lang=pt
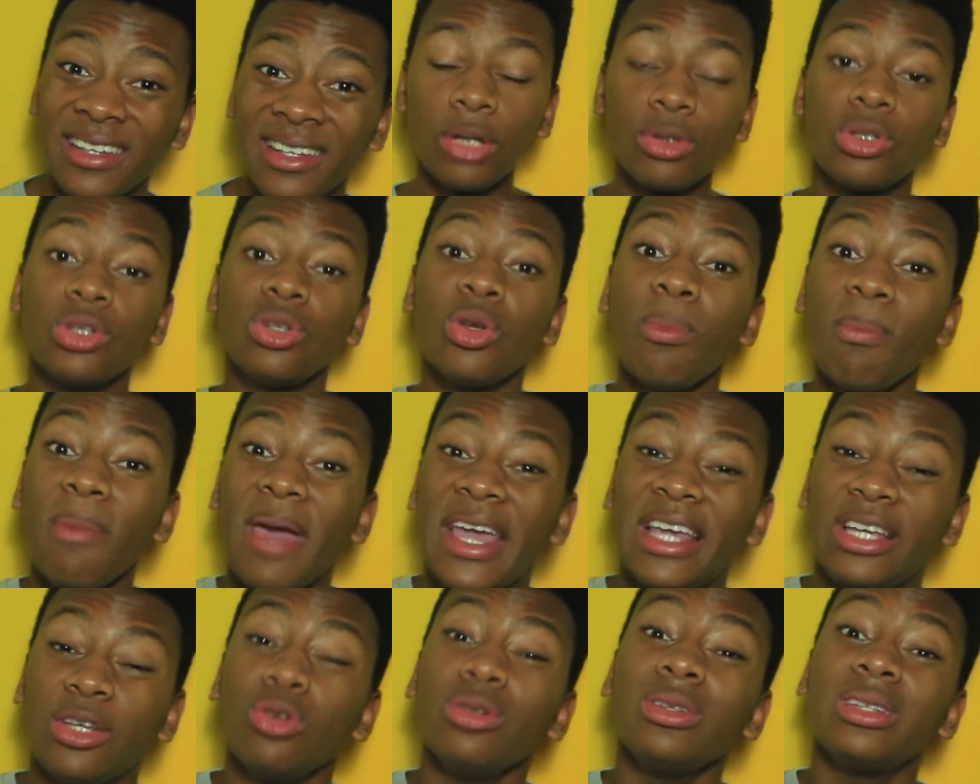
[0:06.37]
Não, tudo
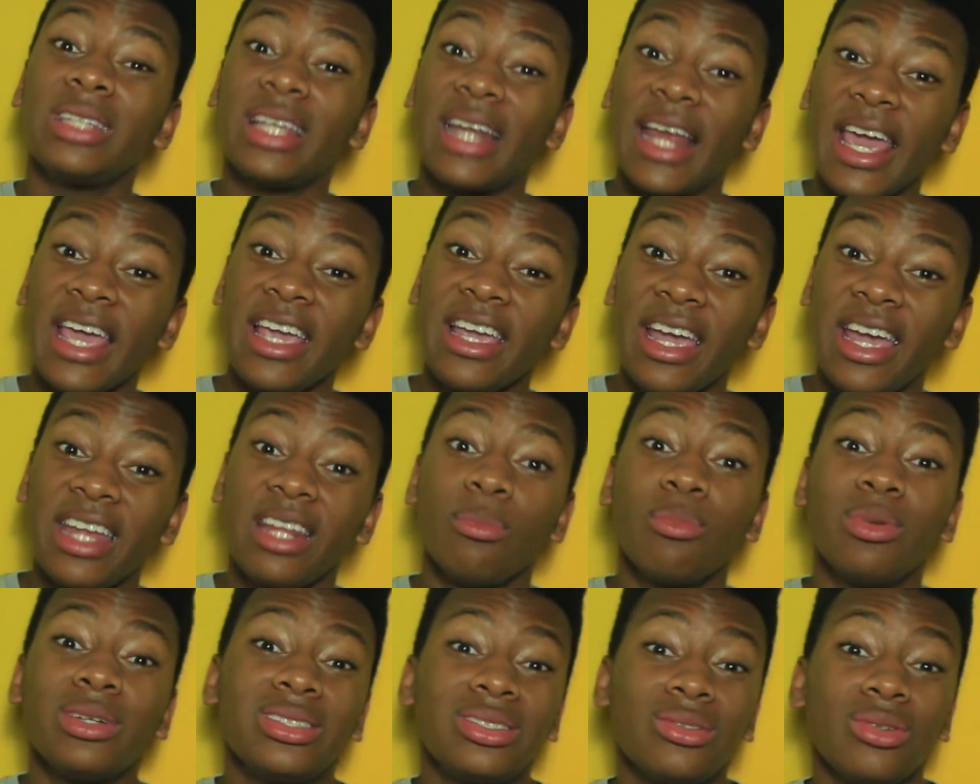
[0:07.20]
bem, o trem,
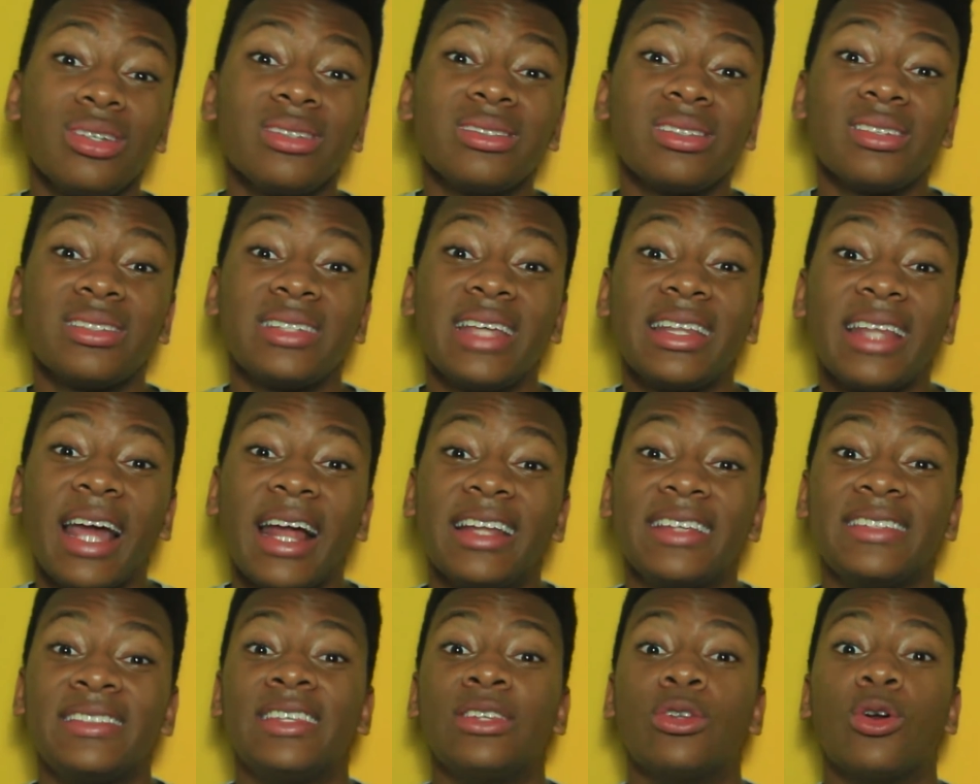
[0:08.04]
ele possui seus
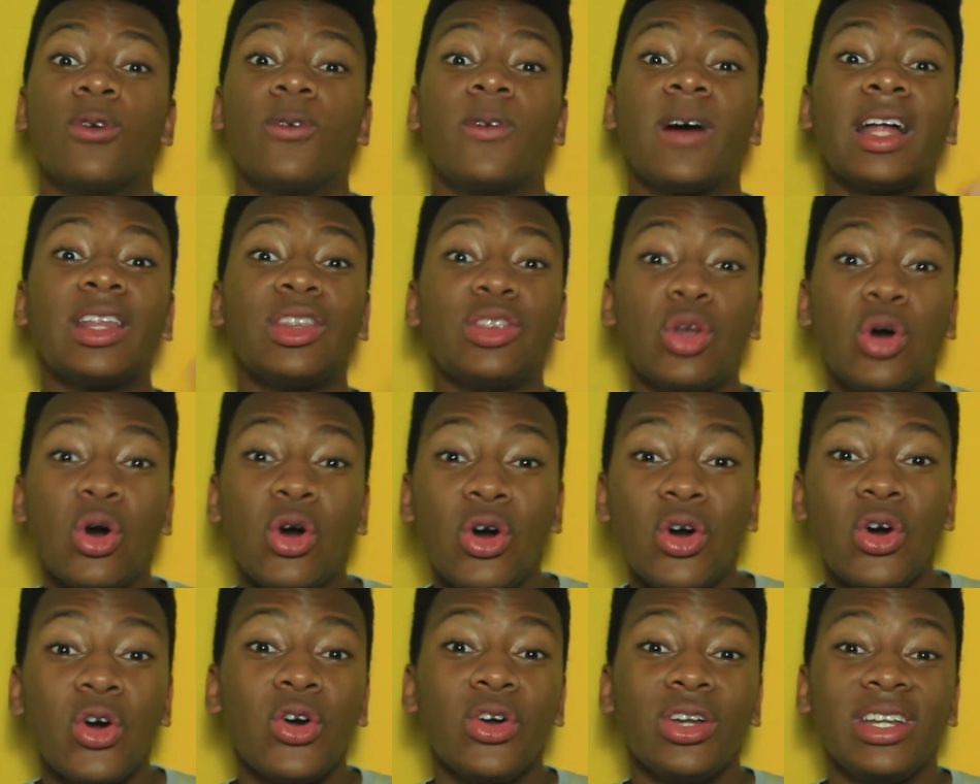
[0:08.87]
detalhes
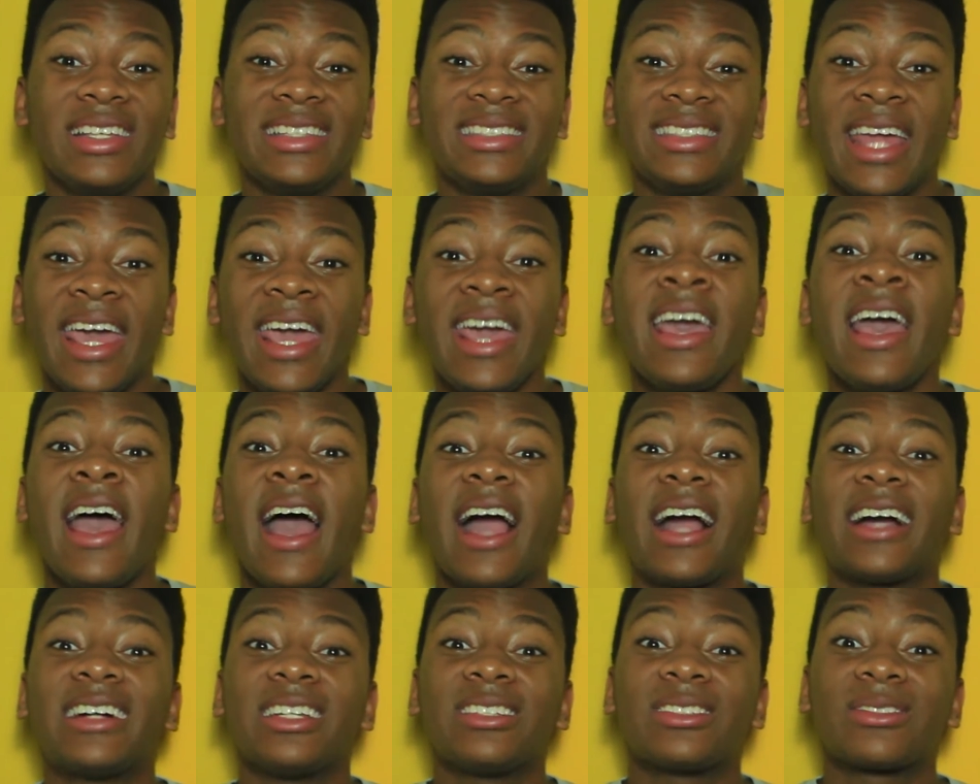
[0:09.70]
inovadores, né?
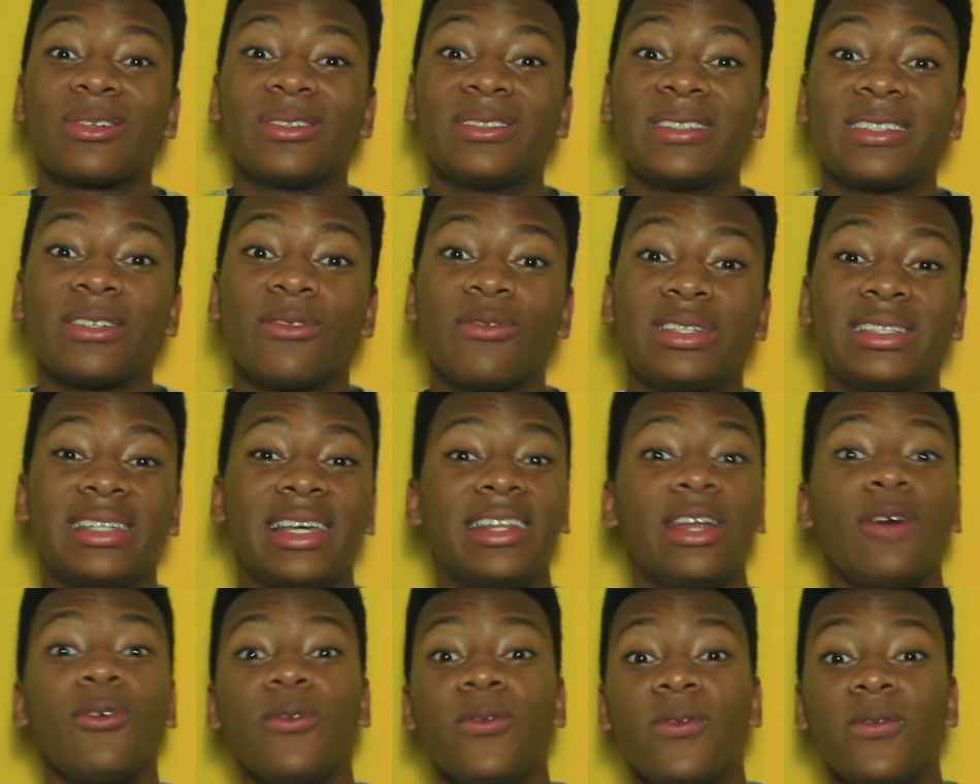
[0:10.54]
Aquelas coisas que
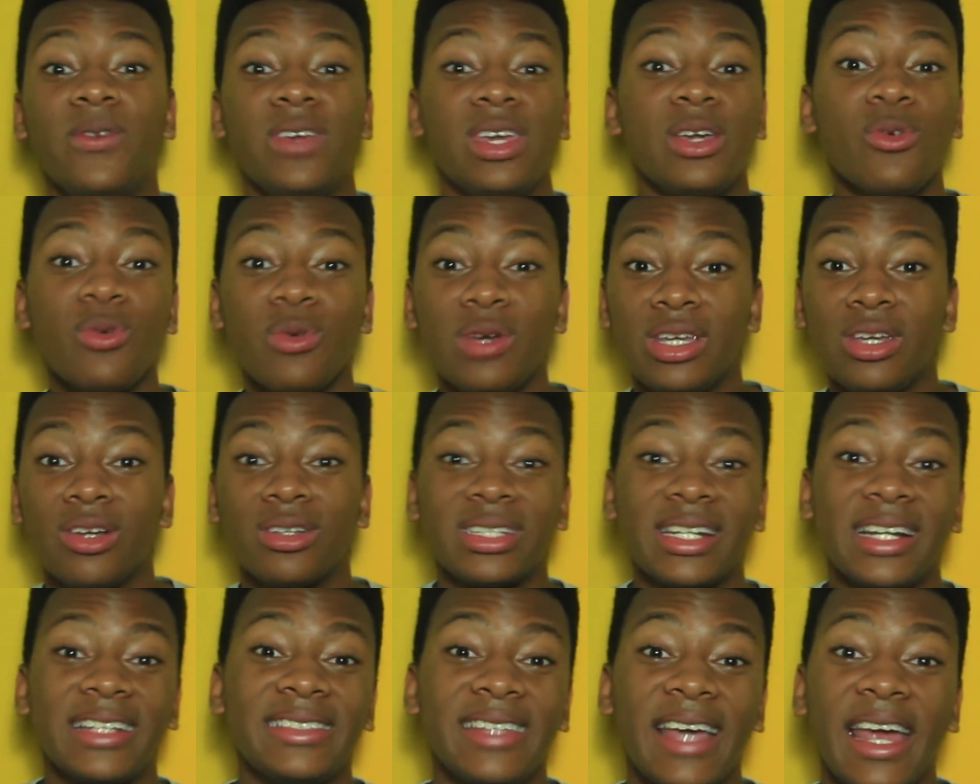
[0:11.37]
você não viu em
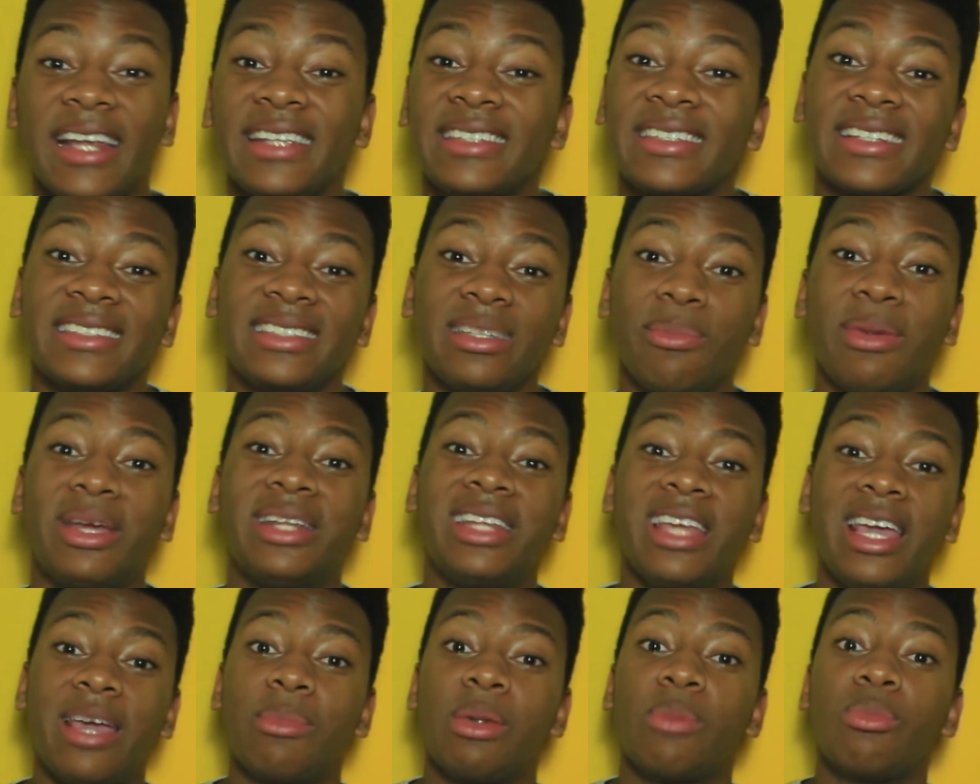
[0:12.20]
outras séries que a
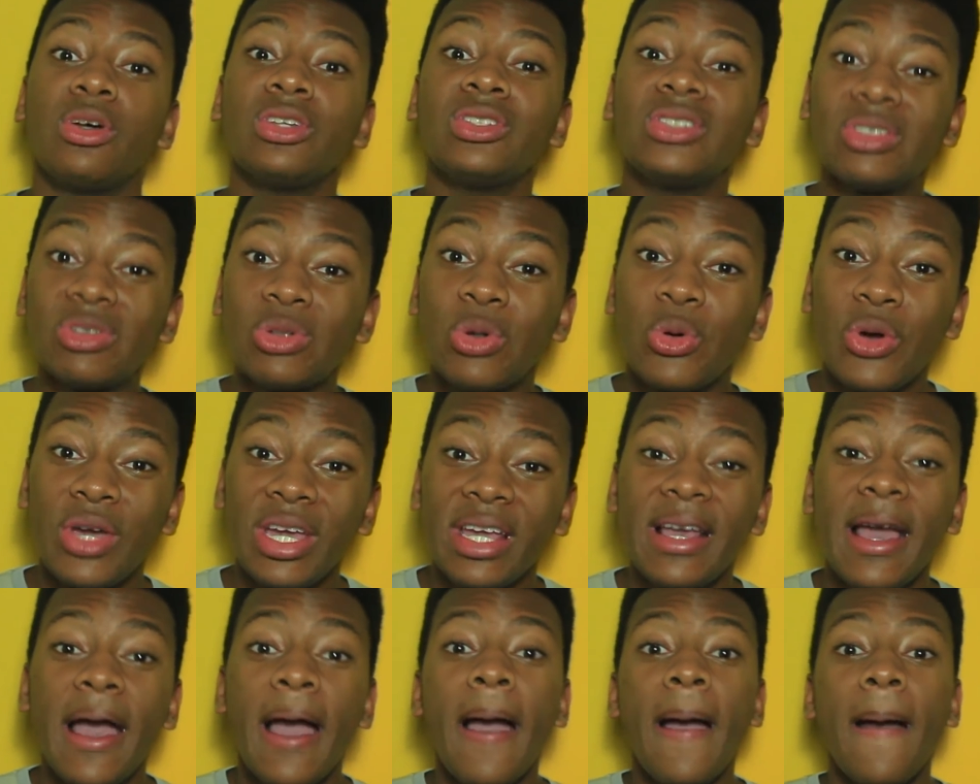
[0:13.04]
CPTM
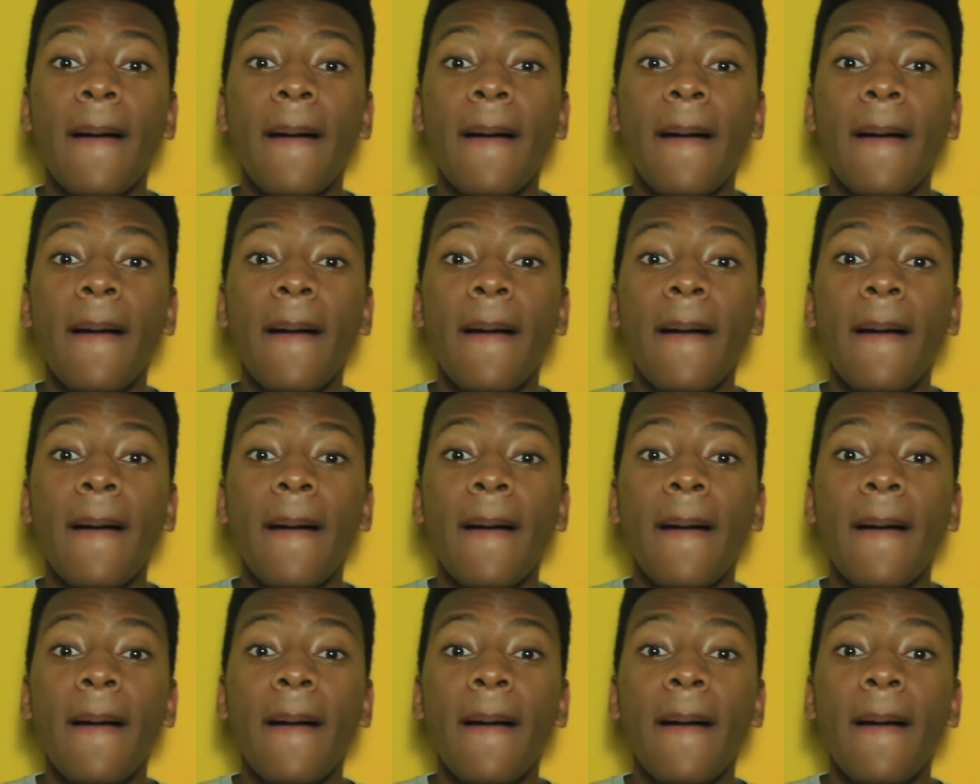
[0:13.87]
possui.